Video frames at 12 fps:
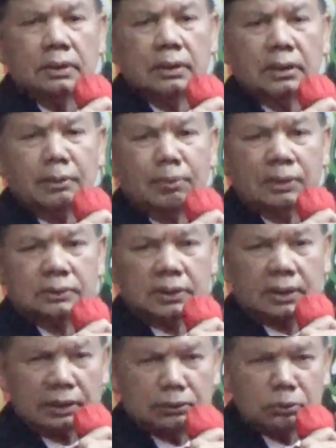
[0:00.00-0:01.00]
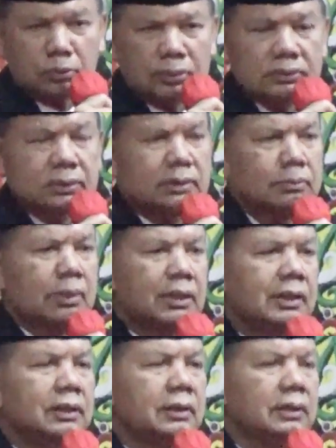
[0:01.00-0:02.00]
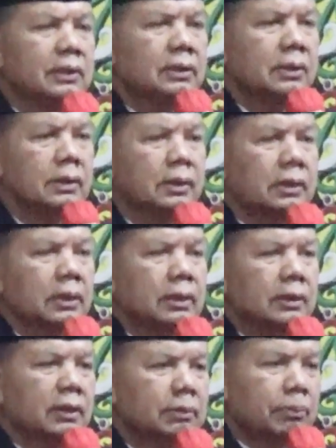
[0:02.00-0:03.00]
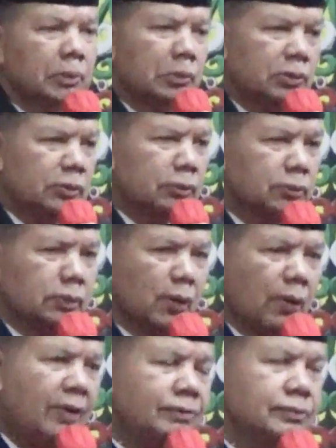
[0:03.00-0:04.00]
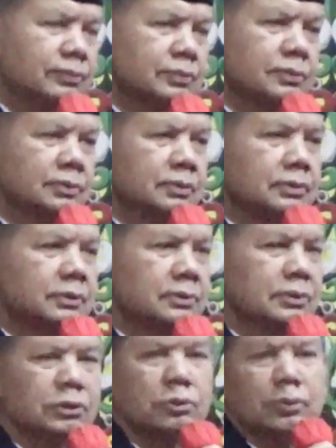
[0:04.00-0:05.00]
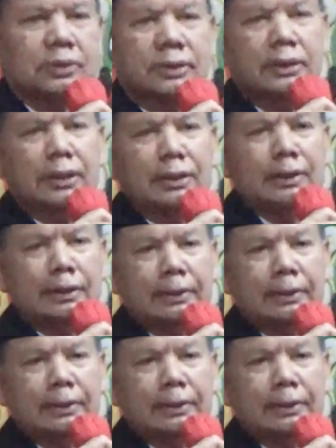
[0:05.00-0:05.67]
agar melaksanakan tugas dengan baik dan penuh tanggung jawab sesuai dengan